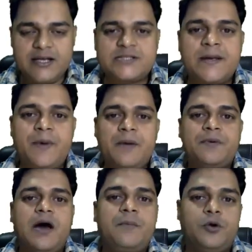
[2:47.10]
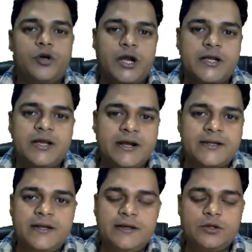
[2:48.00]
स्टेप आप अपलोड करके
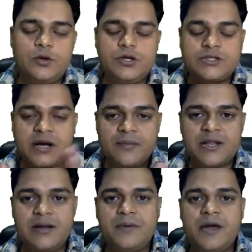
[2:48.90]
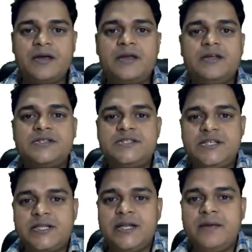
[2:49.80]
रखते हैं तो इसका मतलब है कि
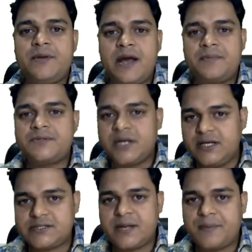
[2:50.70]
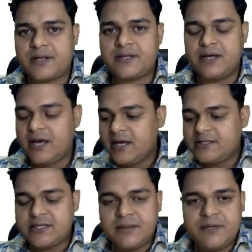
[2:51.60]
जितने भी आप स्टेप रखते हैं
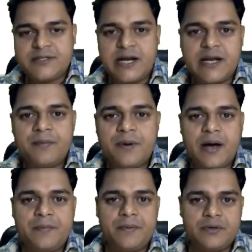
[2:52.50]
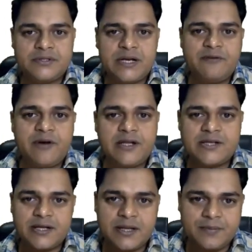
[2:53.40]
जितने भी सेटअप आप सेटअप फाइल्स
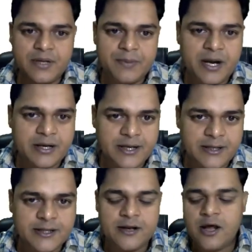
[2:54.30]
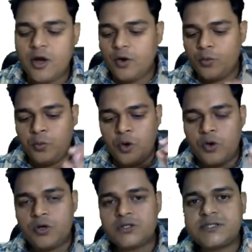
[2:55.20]
रखते हैं अपने बकेट के अंदर वो
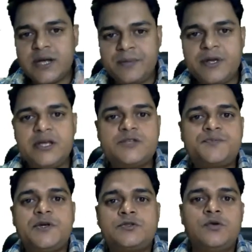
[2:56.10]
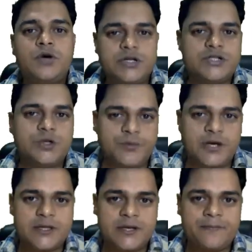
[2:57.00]
सभी स्पेस को कंज्यूम
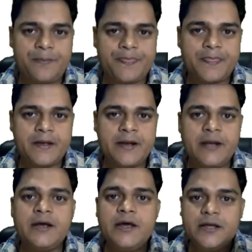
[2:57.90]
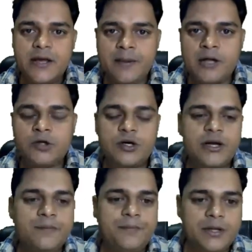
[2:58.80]
करते हैं राइट right? ये बात हो
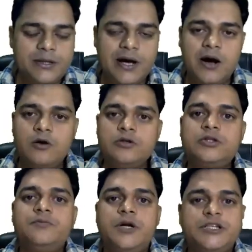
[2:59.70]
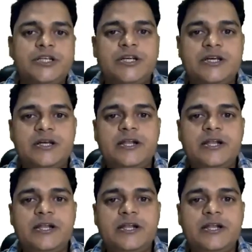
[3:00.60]
गई विदाउट वर्जनिंग की